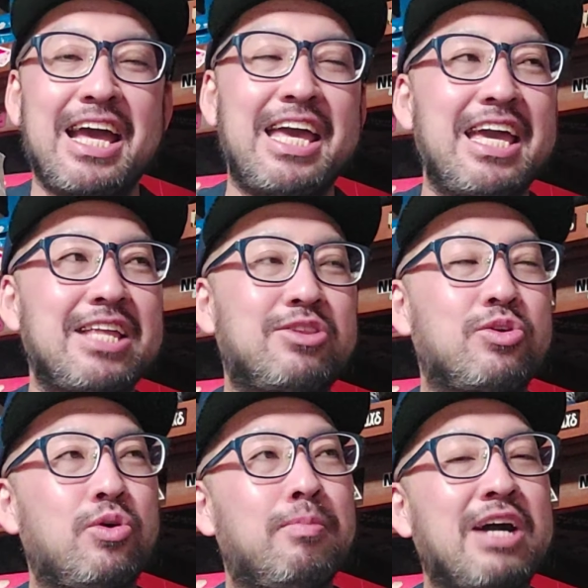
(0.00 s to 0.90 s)
えー、っ
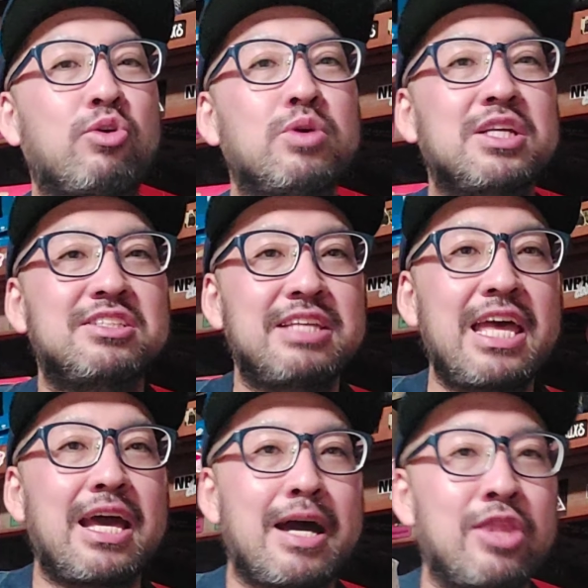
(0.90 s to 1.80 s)
と、まあ、今月
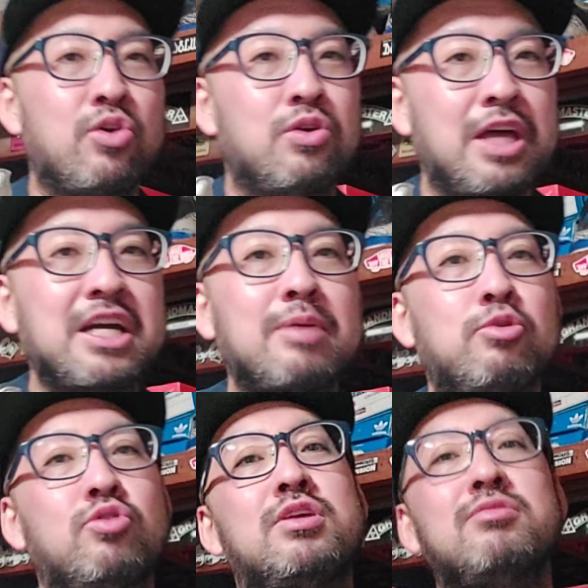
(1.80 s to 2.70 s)
ね、あの、何回
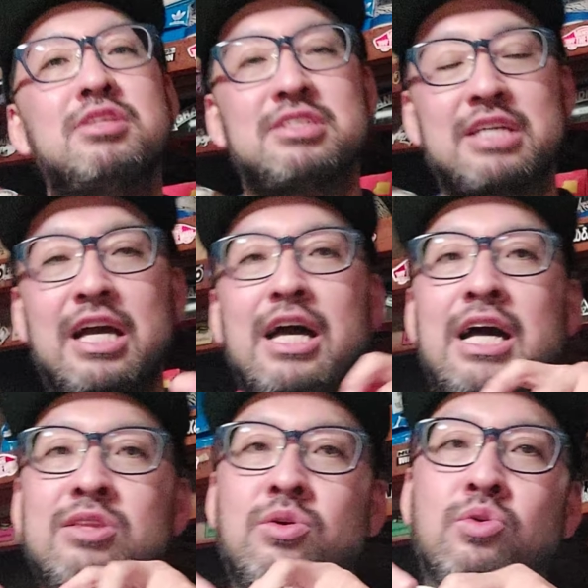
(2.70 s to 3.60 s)
も言ってるんですが、
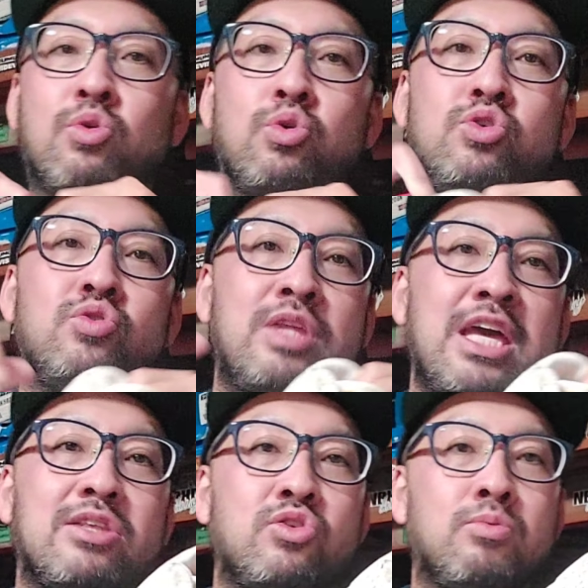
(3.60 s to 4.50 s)
あの、こういう
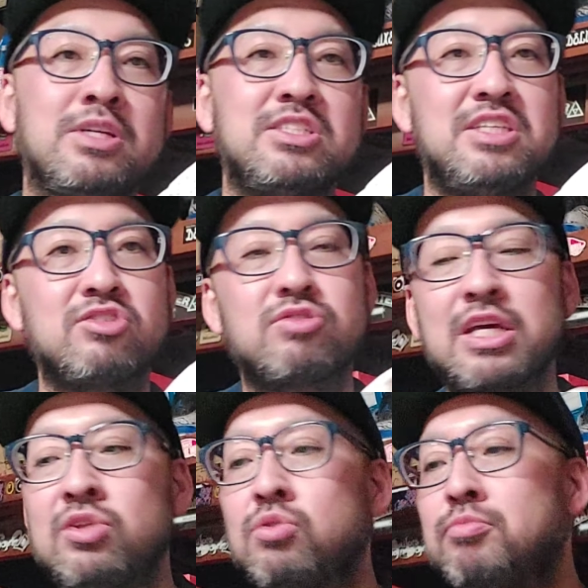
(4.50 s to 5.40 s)
ね、ドメスティック
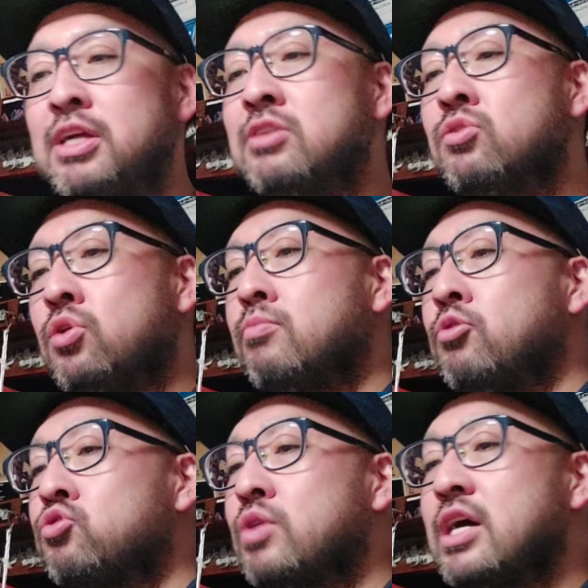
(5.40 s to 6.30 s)
系のブランド、
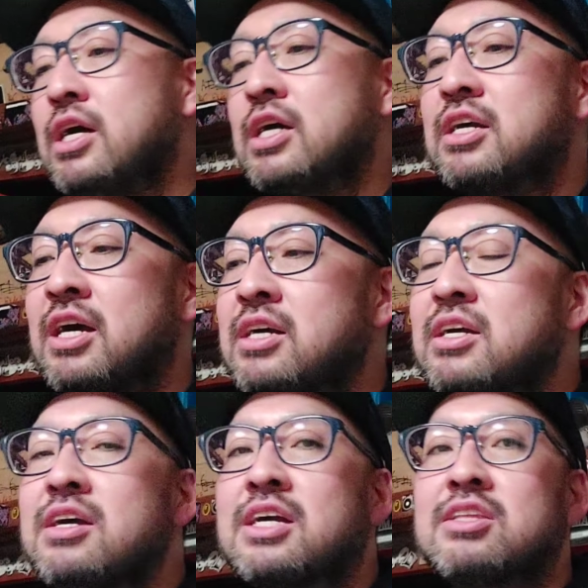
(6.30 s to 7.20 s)
僕は
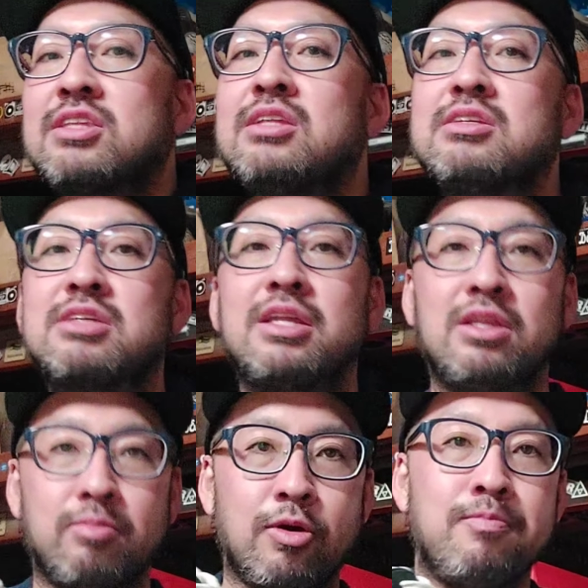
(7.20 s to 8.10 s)
ガンガン買ったんですけ
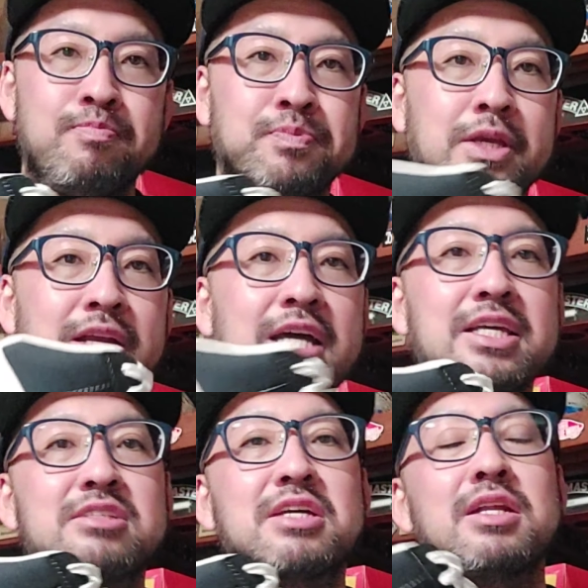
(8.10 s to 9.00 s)
れども、うん、
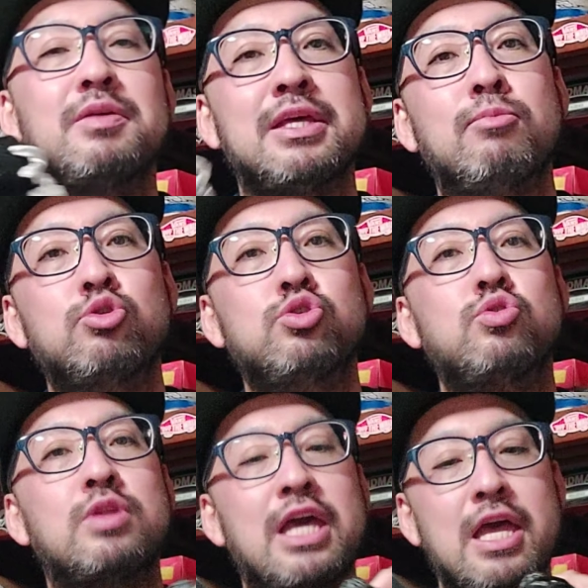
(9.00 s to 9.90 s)
来月からはね、もう
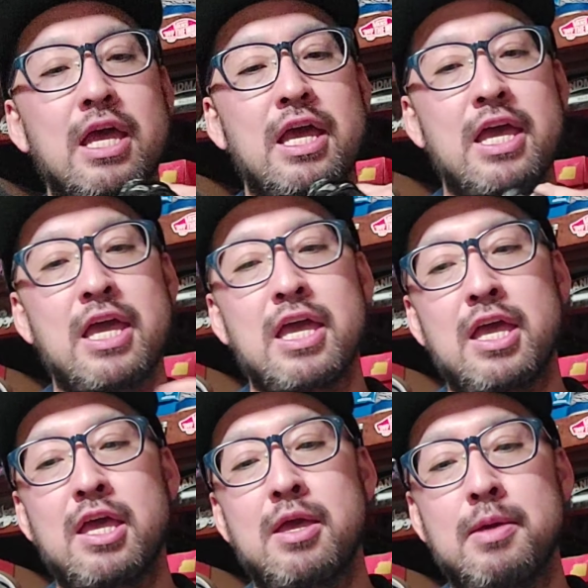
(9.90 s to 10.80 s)
ちょっとね、
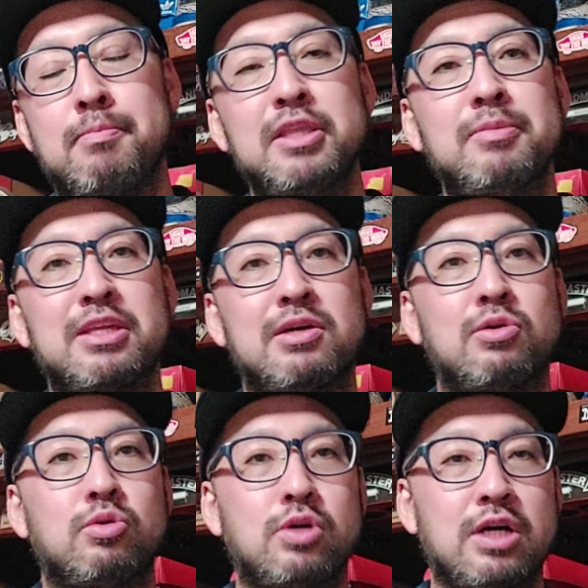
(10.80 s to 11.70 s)
えー、まだまだ
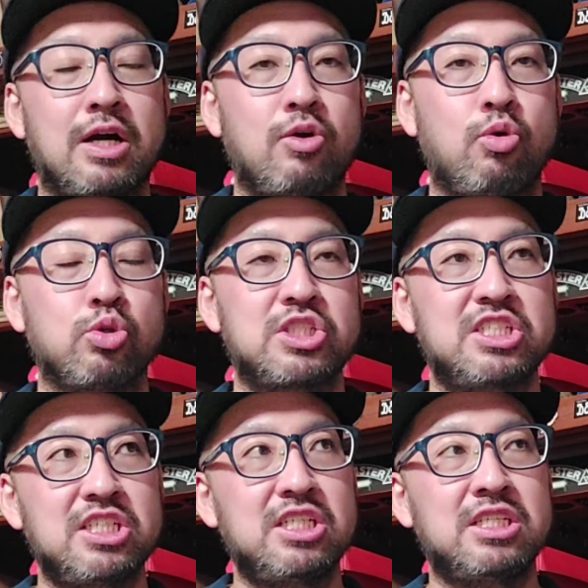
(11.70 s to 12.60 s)
欲
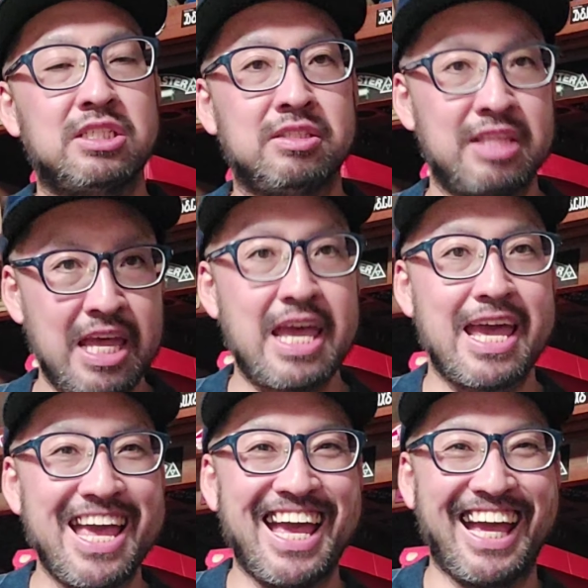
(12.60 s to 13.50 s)
しいんで